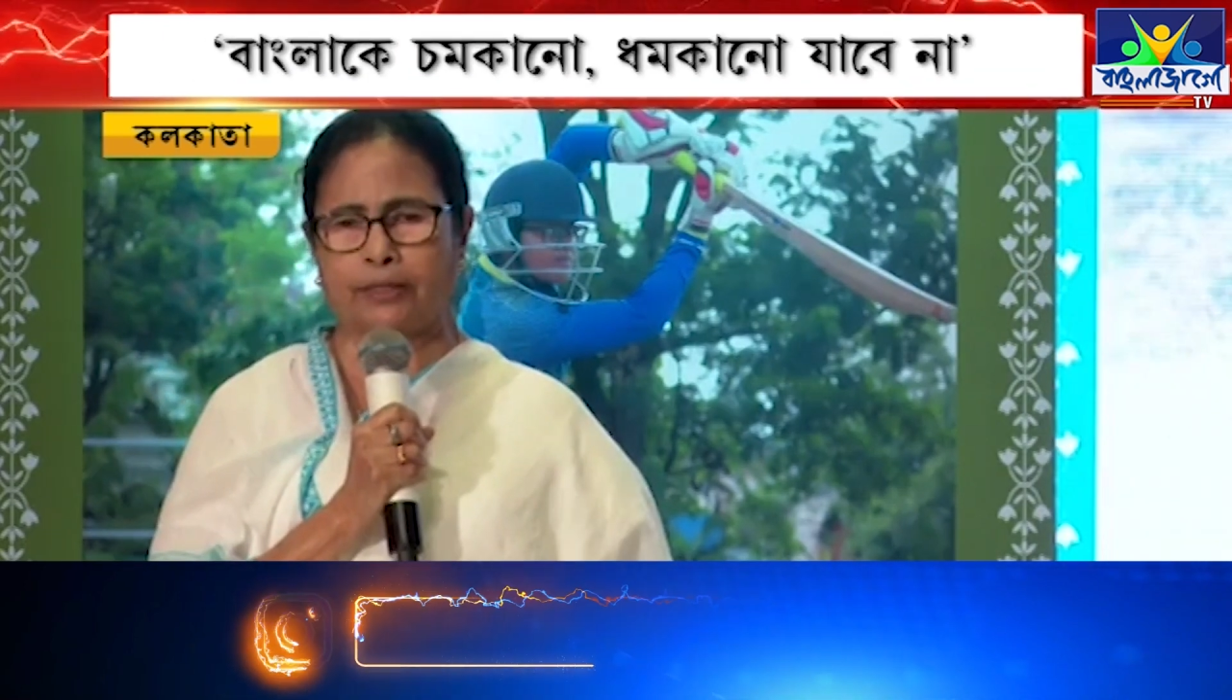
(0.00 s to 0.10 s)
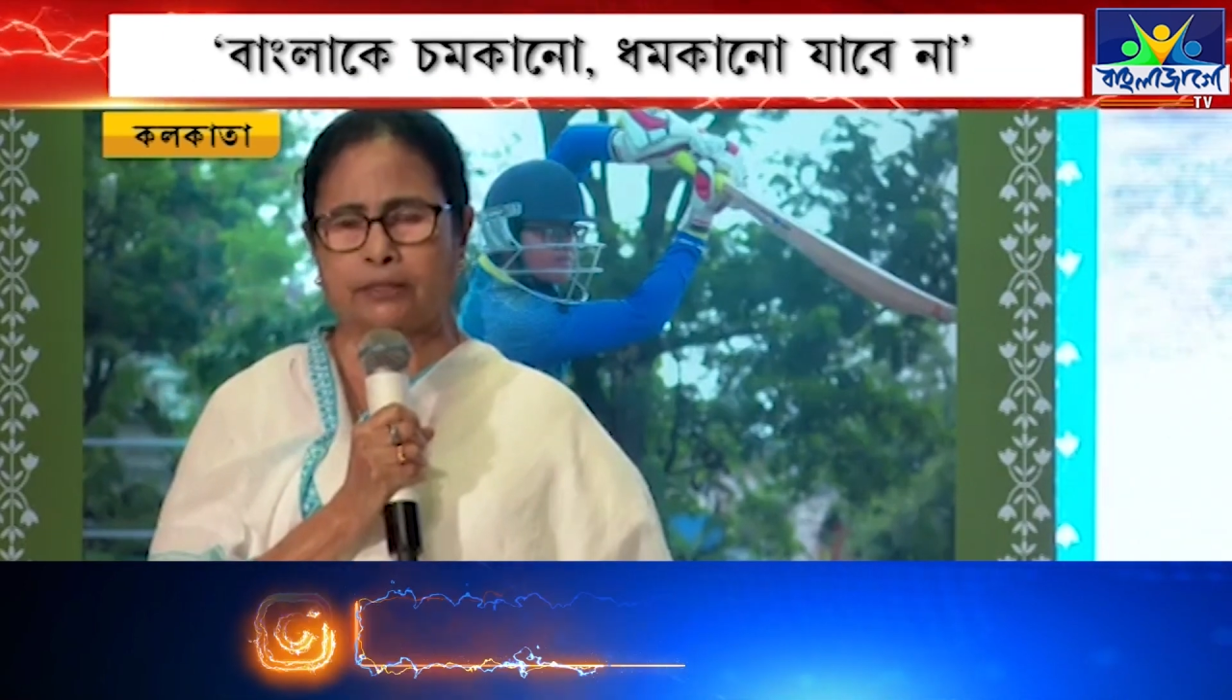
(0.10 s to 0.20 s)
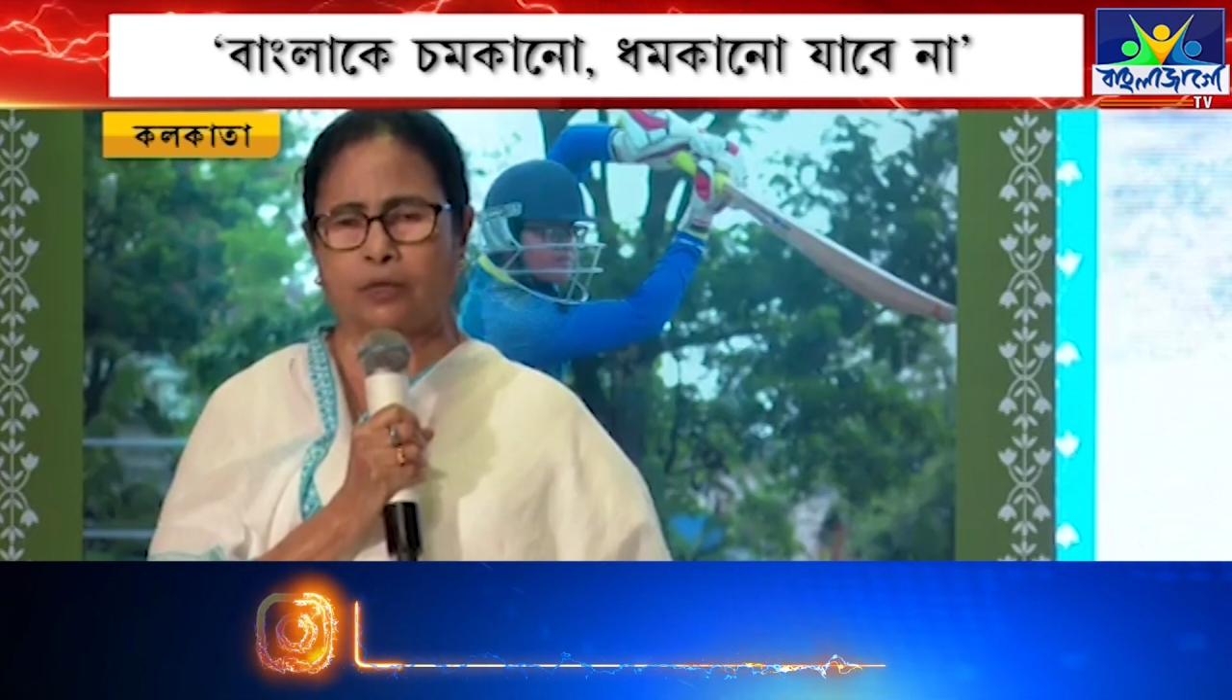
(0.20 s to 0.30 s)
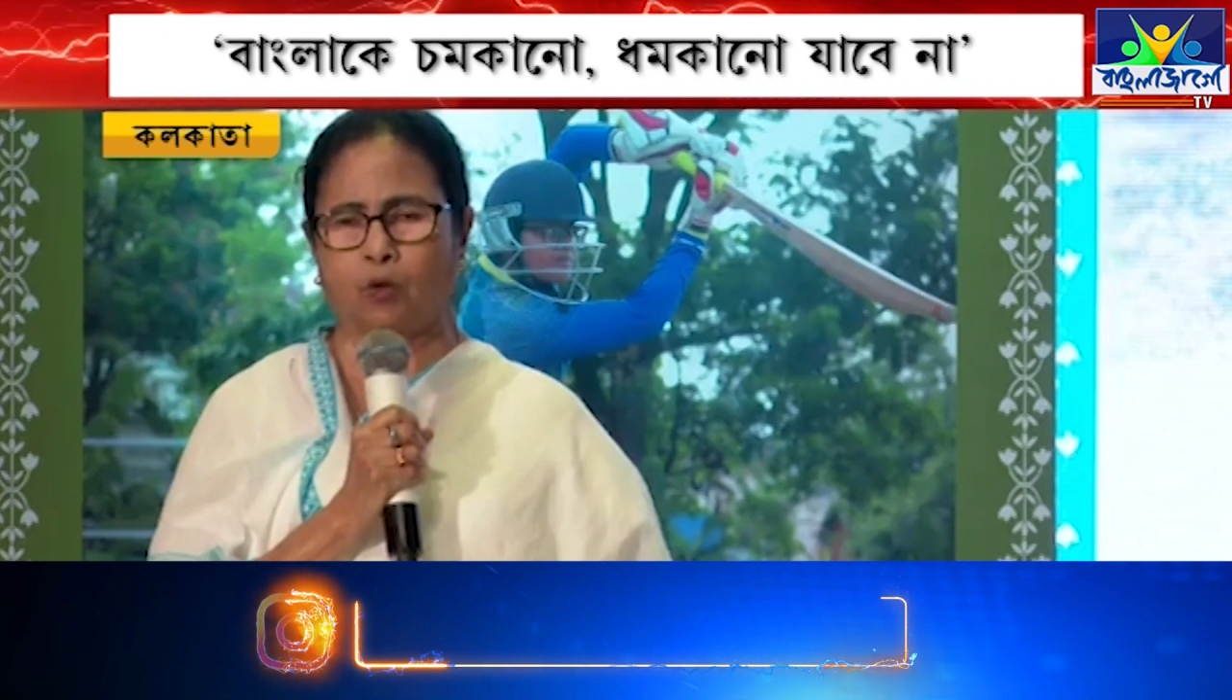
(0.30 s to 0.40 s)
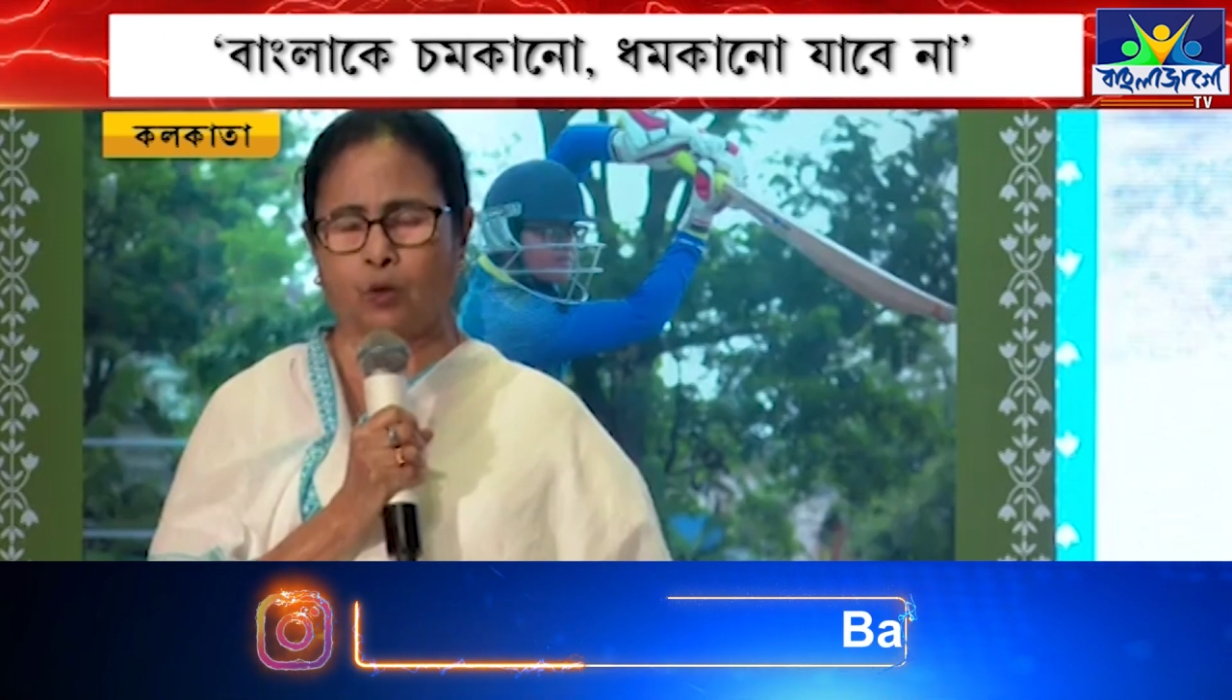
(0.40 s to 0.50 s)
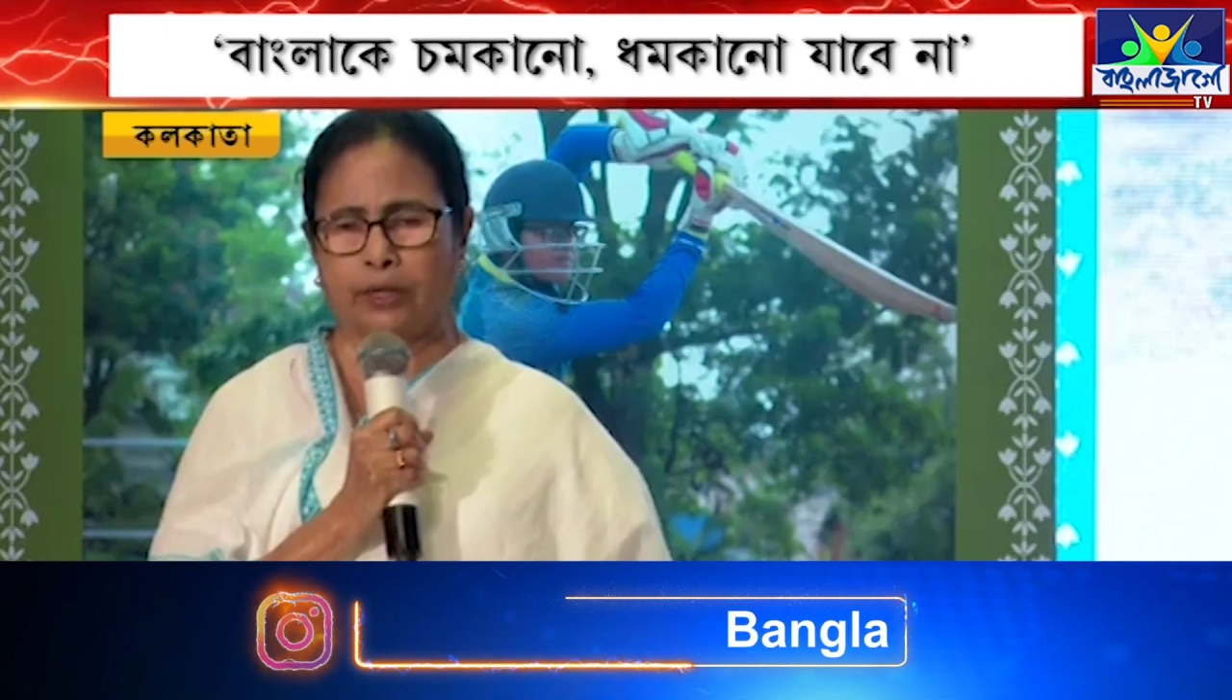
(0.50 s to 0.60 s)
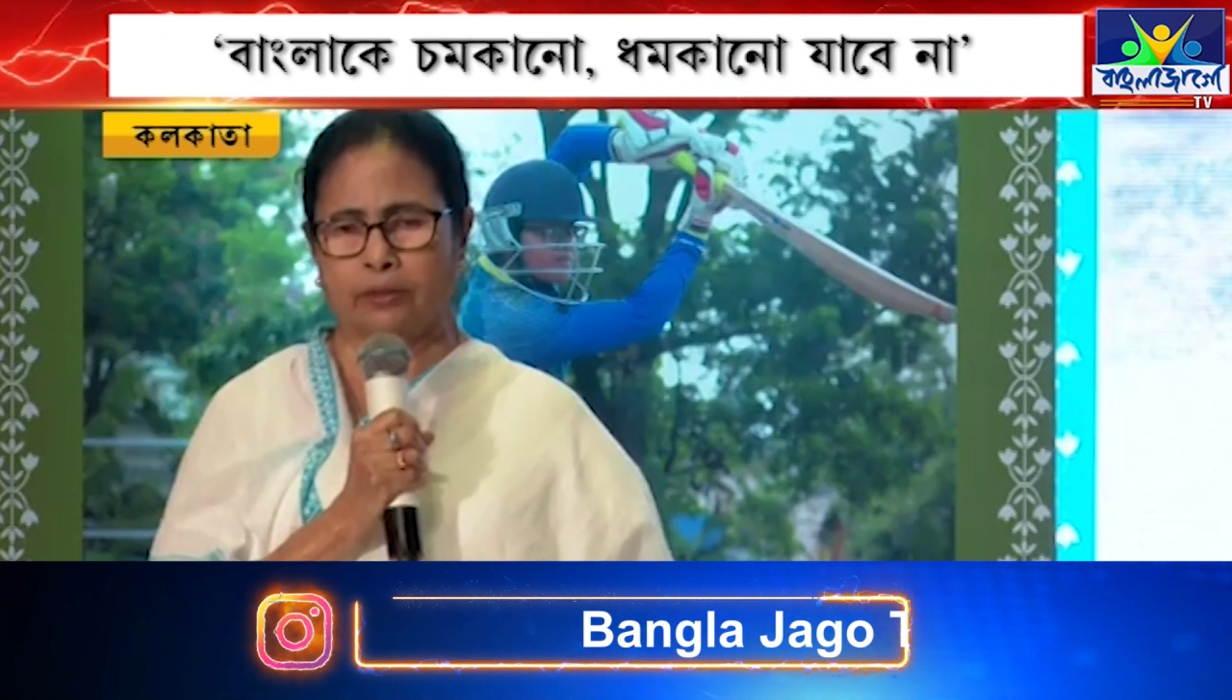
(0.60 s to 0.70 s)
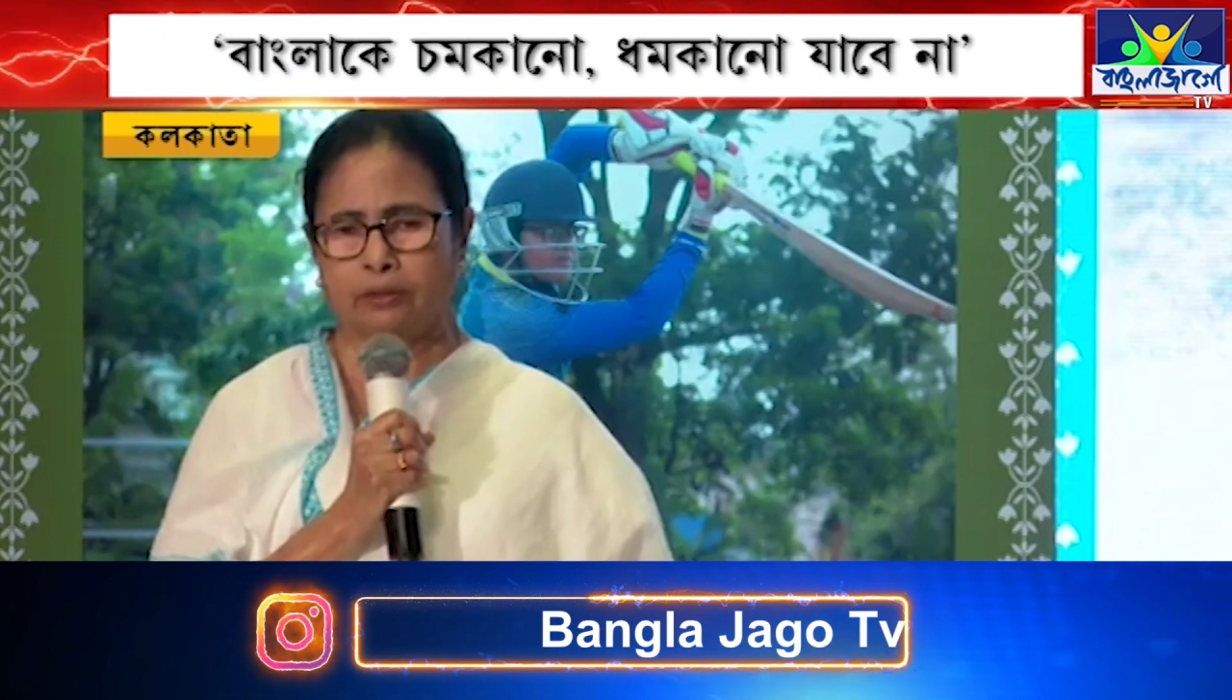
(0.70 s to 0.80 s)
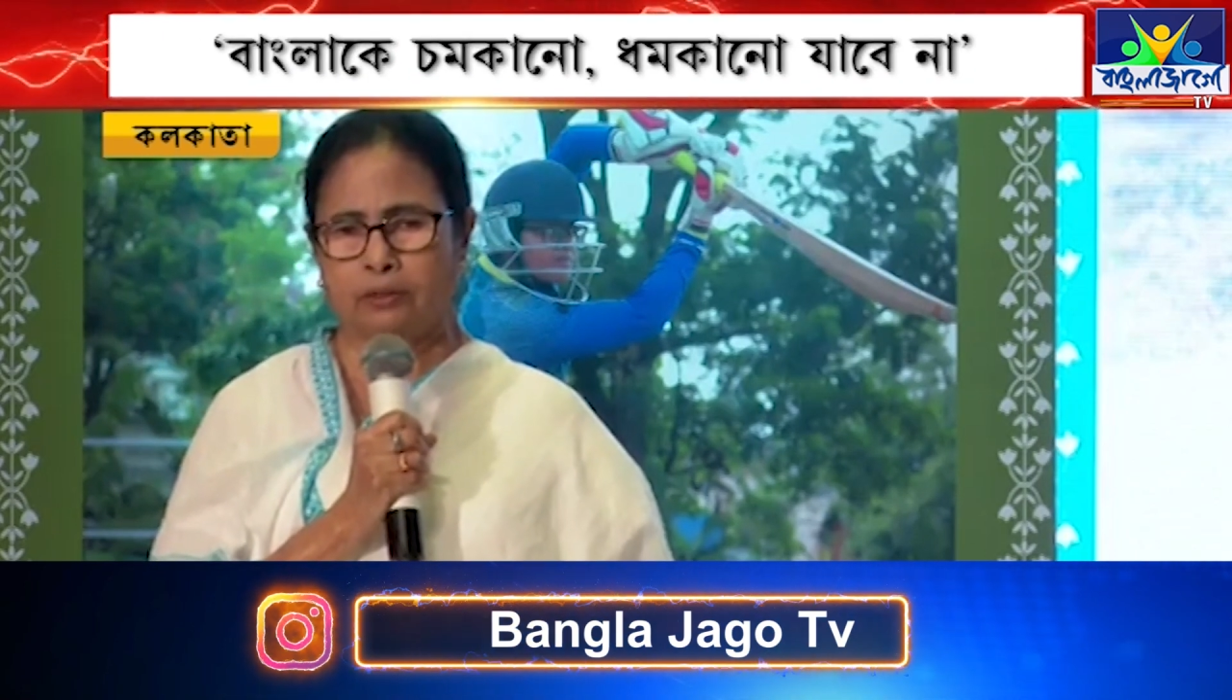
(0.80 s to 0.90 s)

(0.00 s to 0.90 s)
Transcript: একটা গড়ে